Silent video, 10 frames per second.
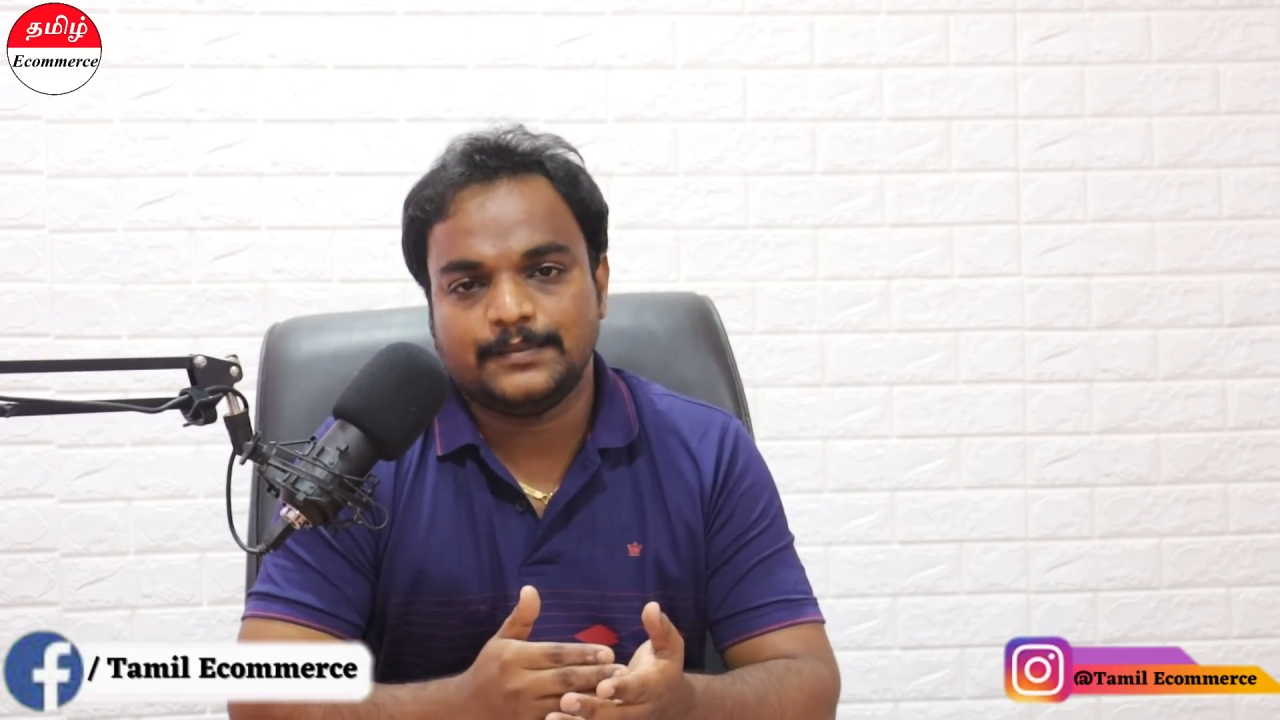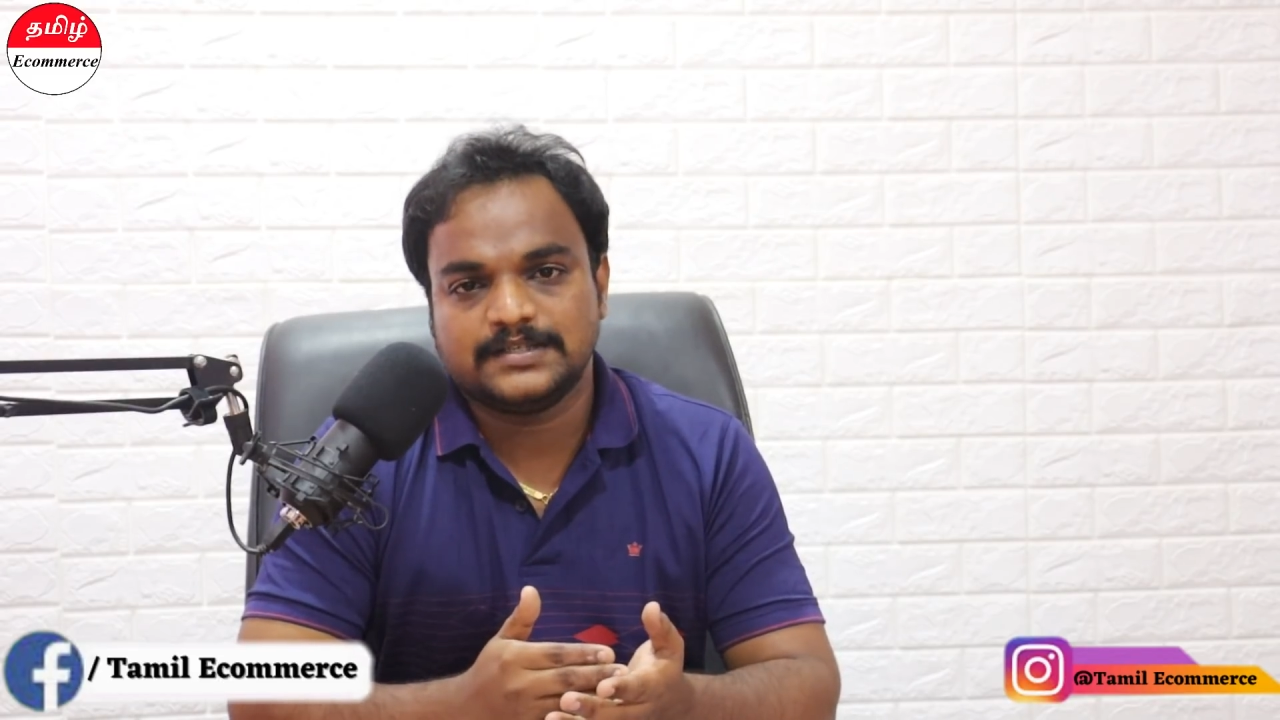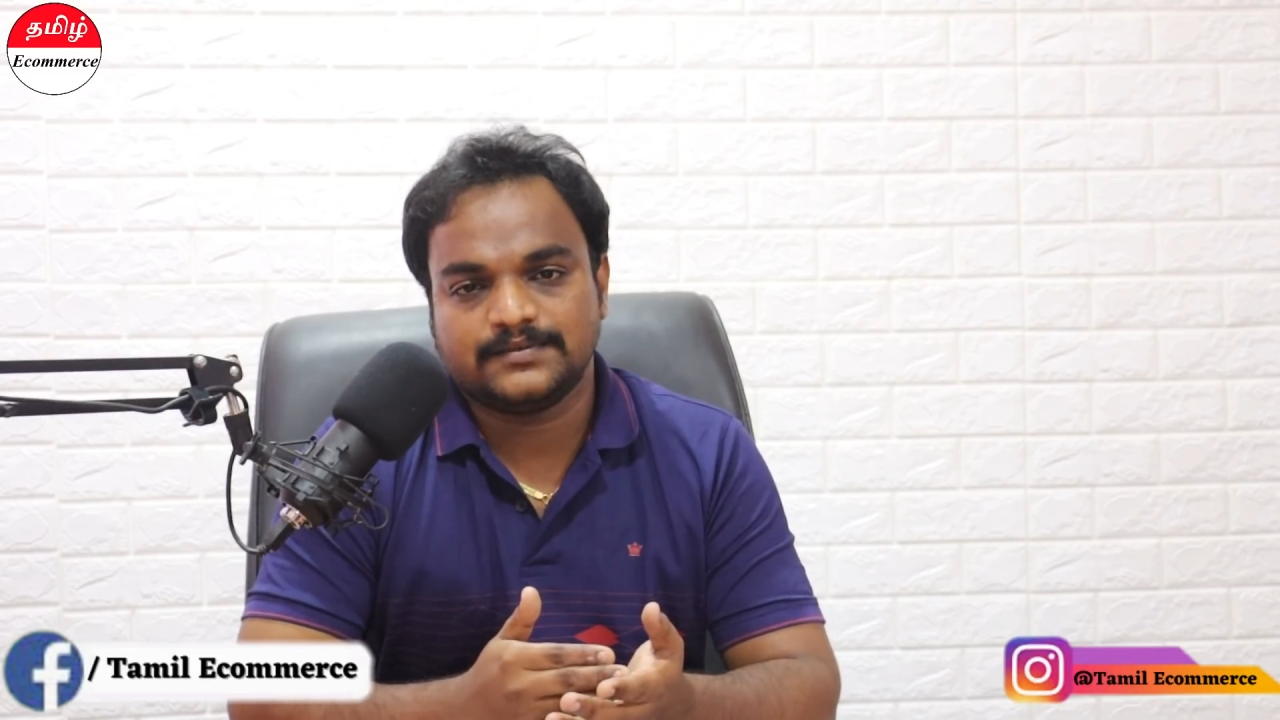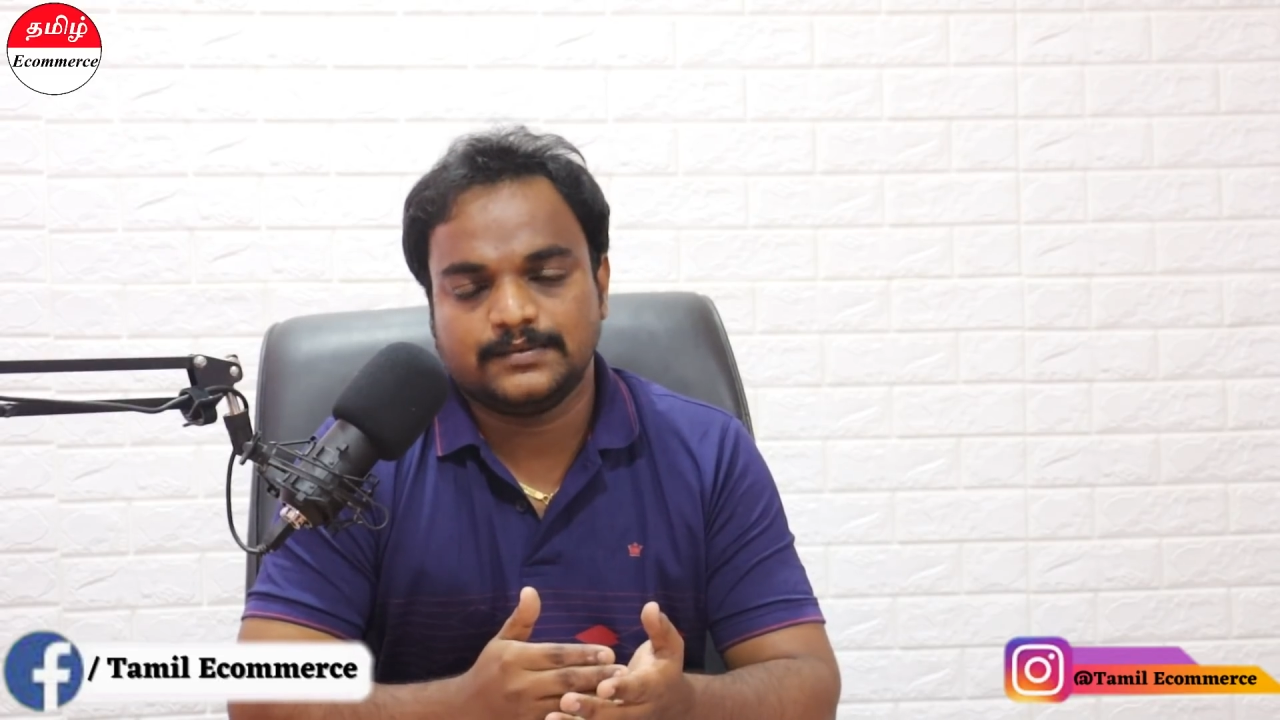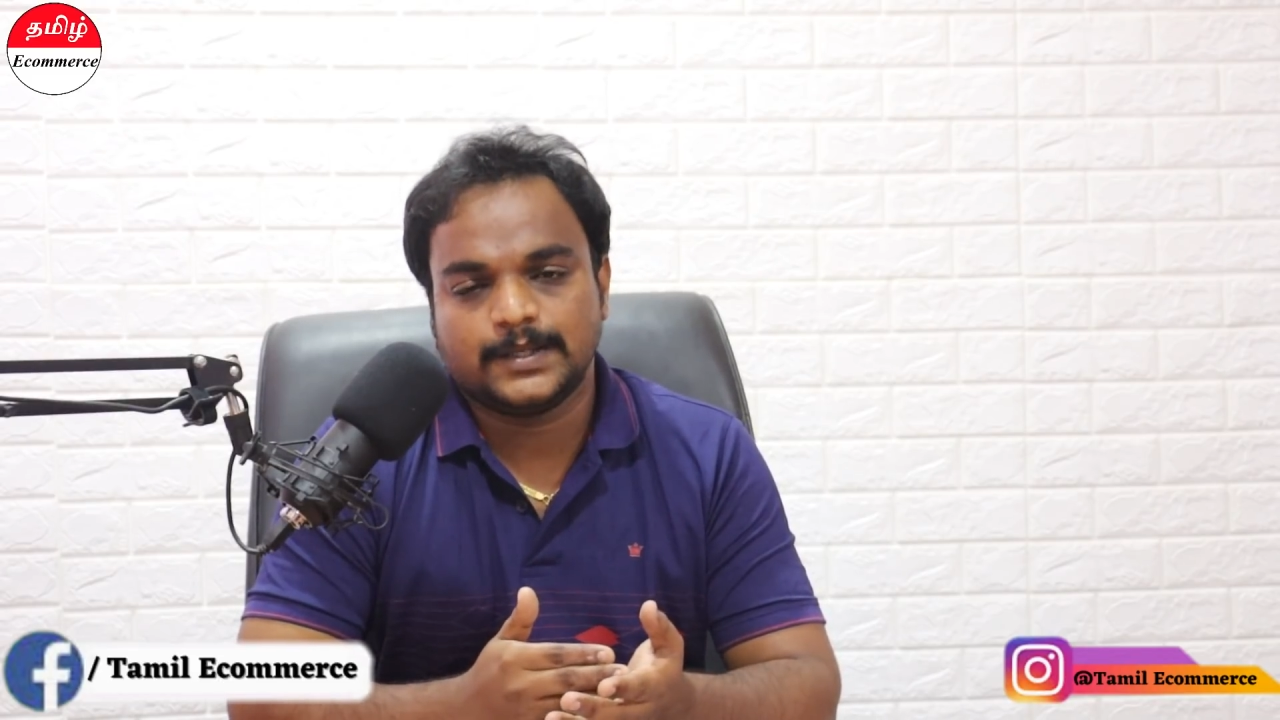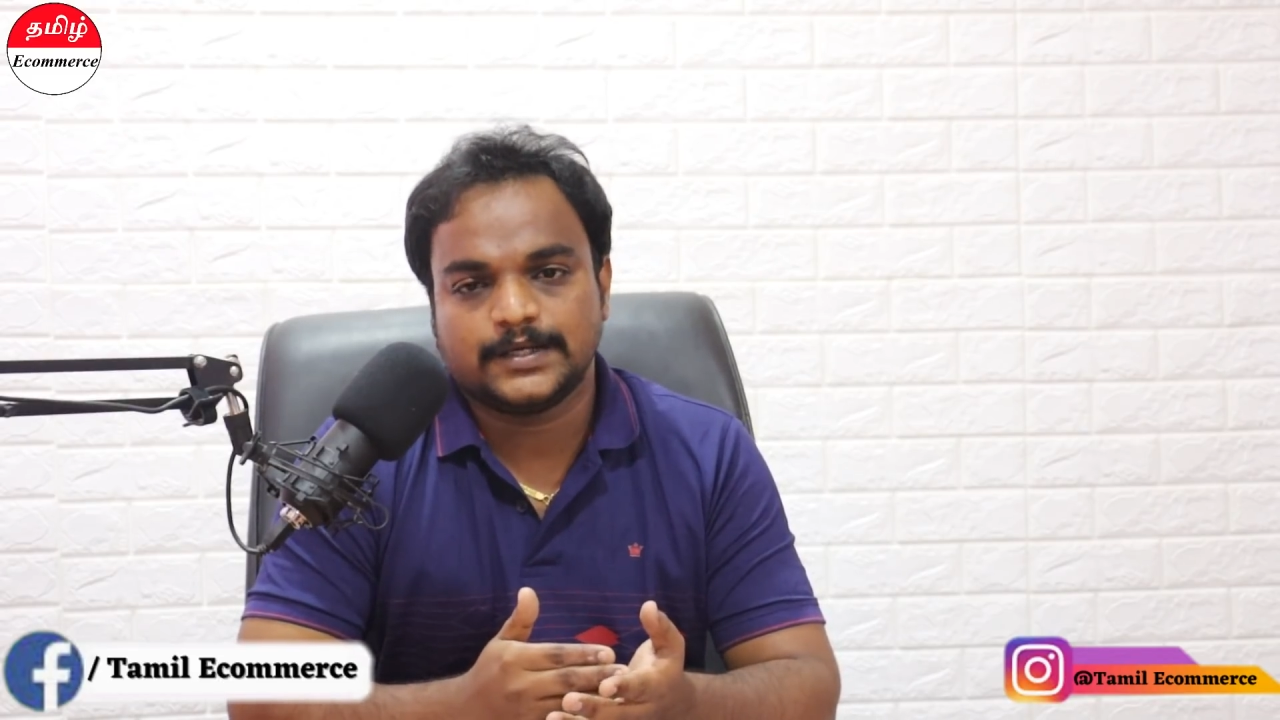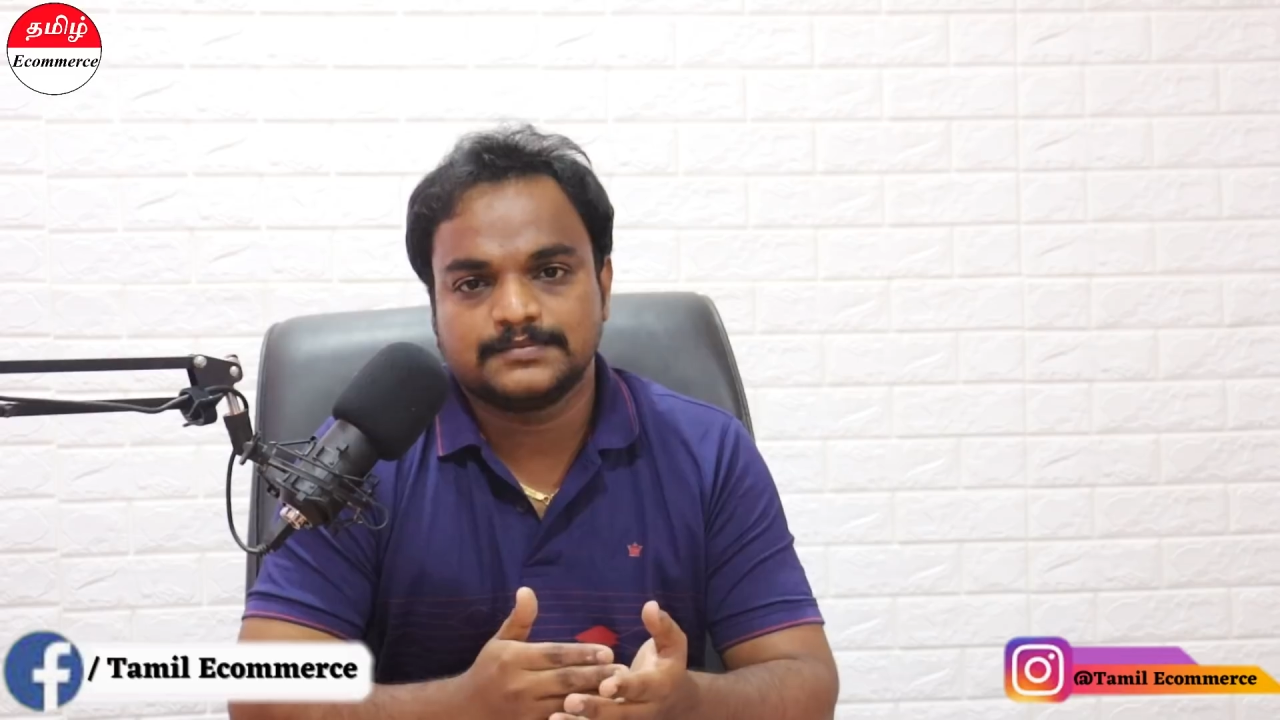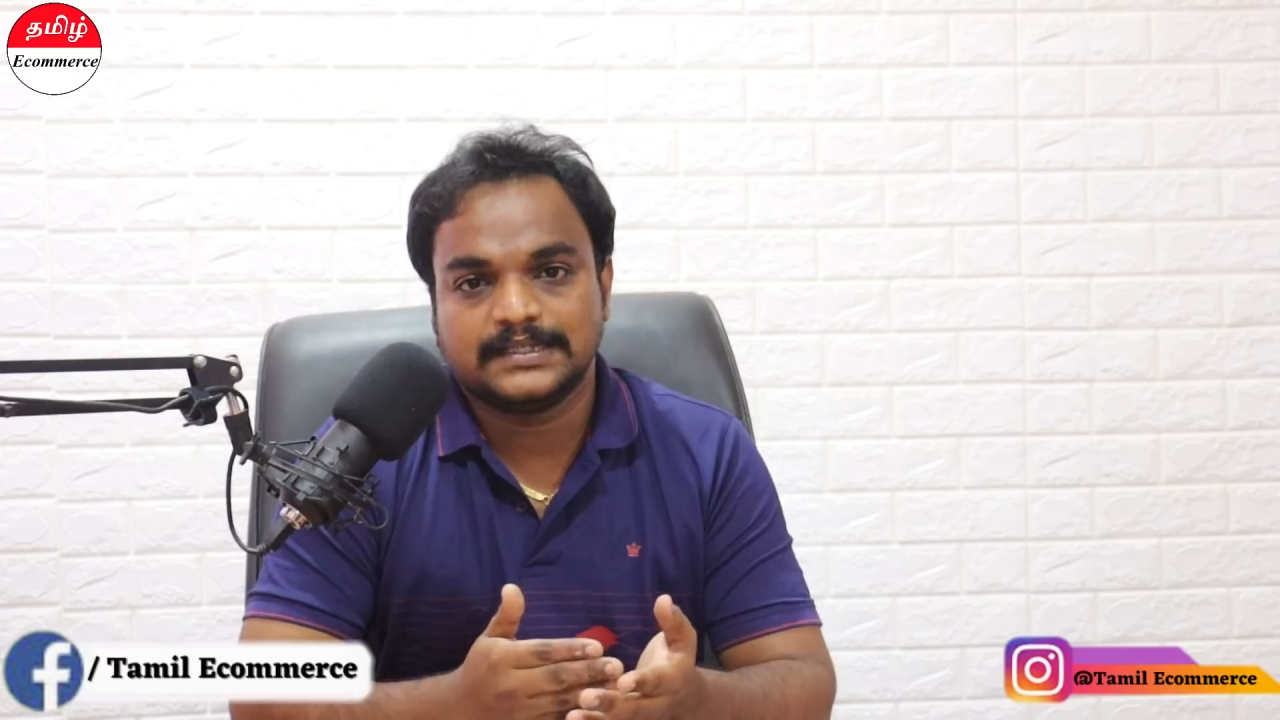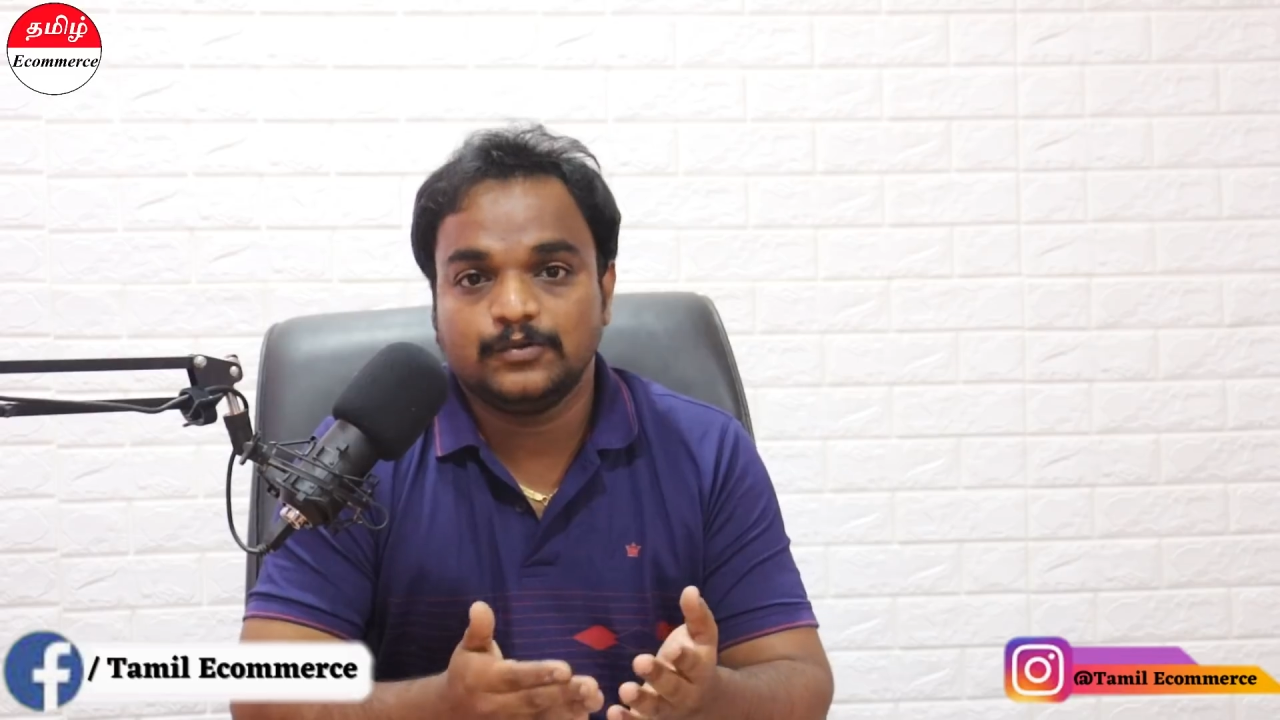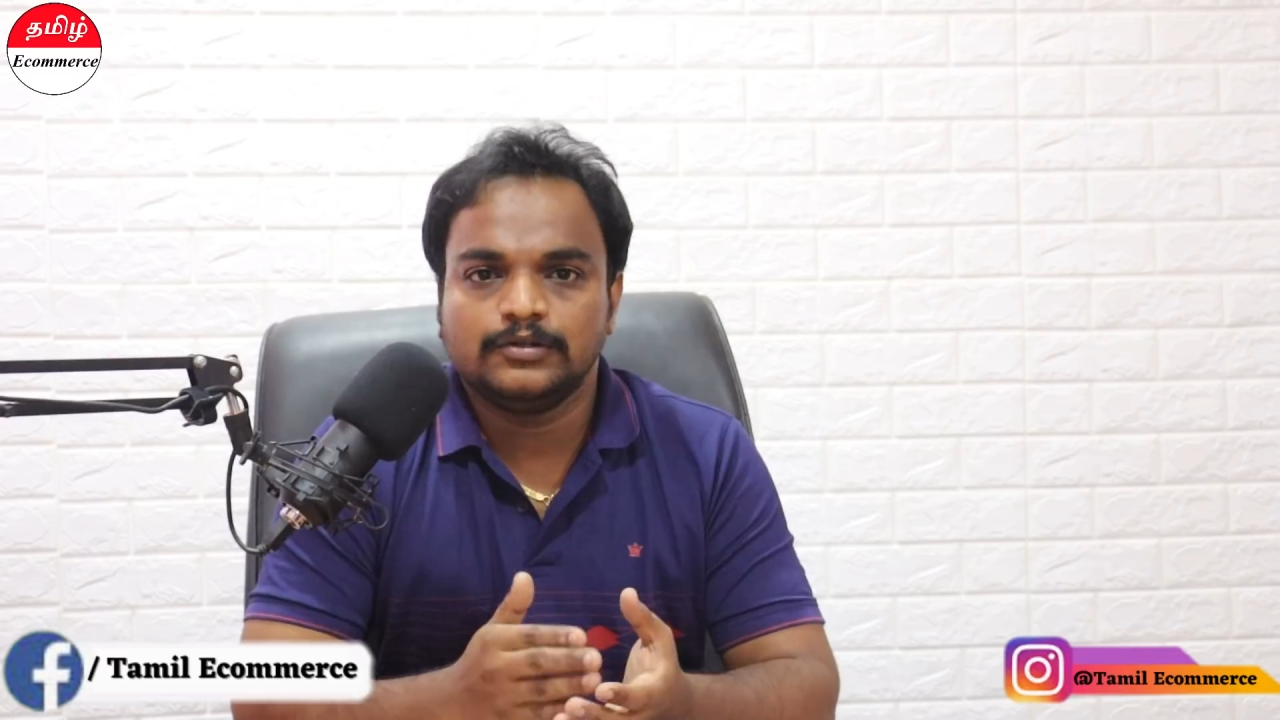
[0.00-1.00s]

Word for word: அமேசான் ஃப்ளிப்கார்ட்டும் சரி